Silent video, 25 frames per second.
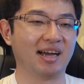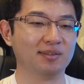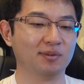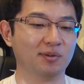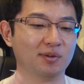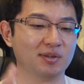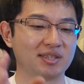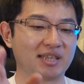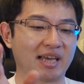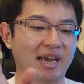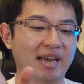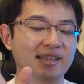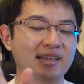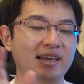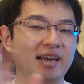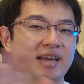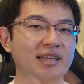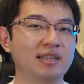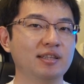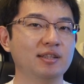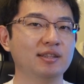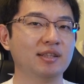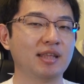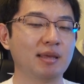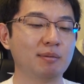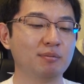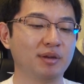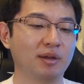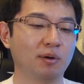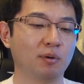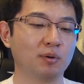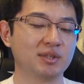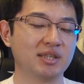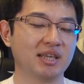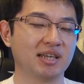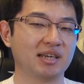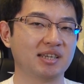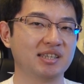最大手ブレ
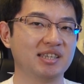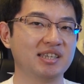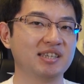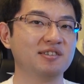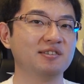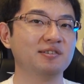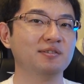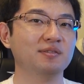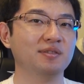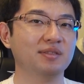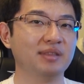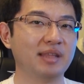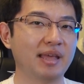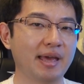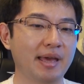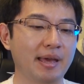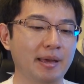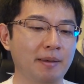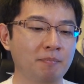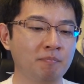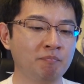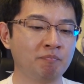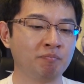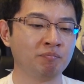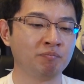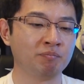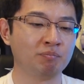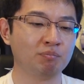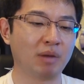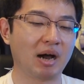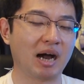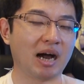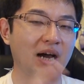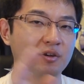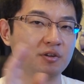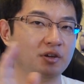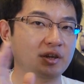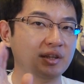補正が効くんで、ま
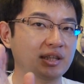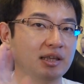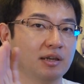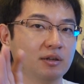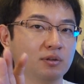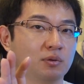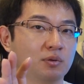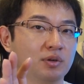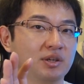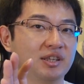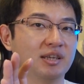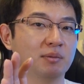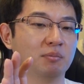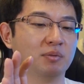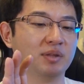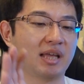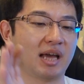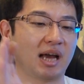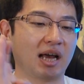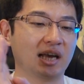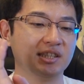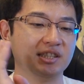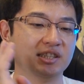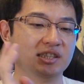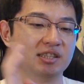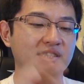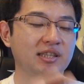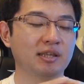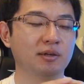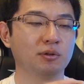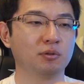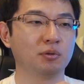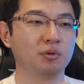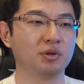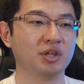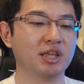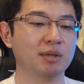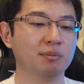あ、歩いてるときでもね、走ってる
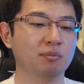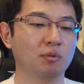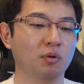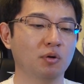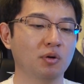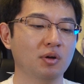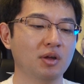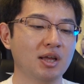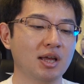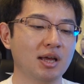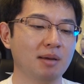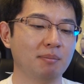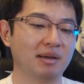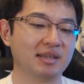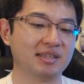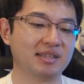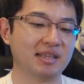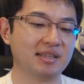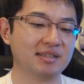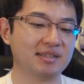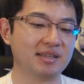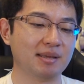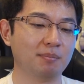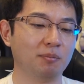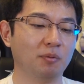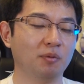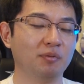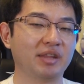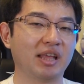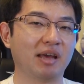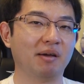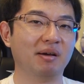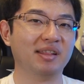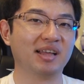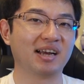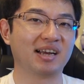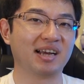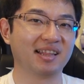ときでも、まあ、全然問題
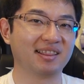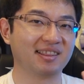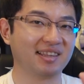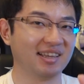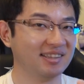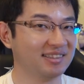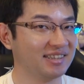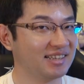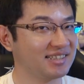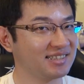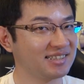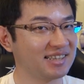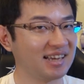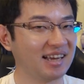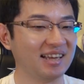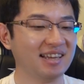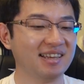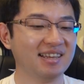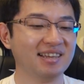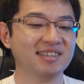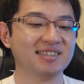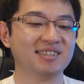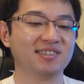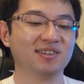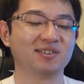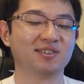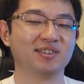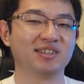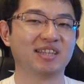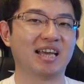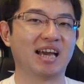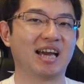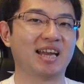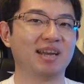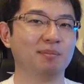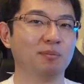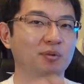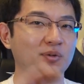はなかったんですが、ちょっとね、
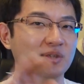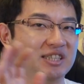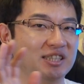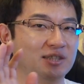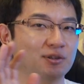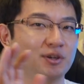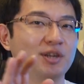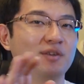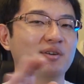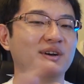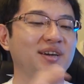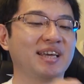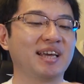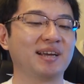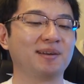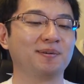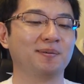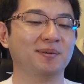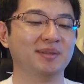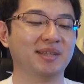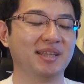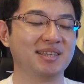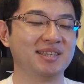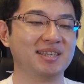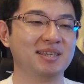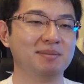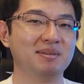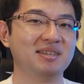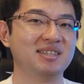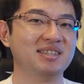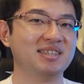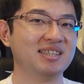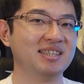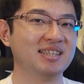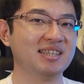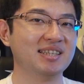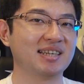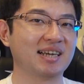あれも自撮りは結構ね、厳
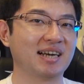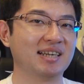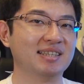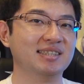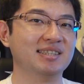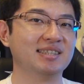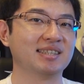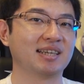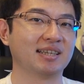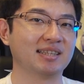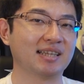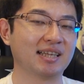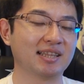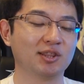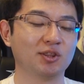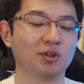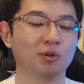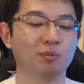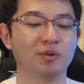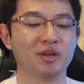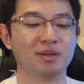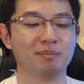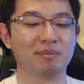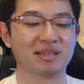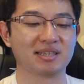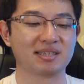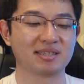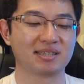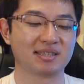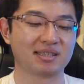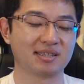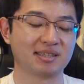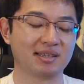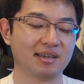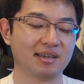しい感じかなと思います。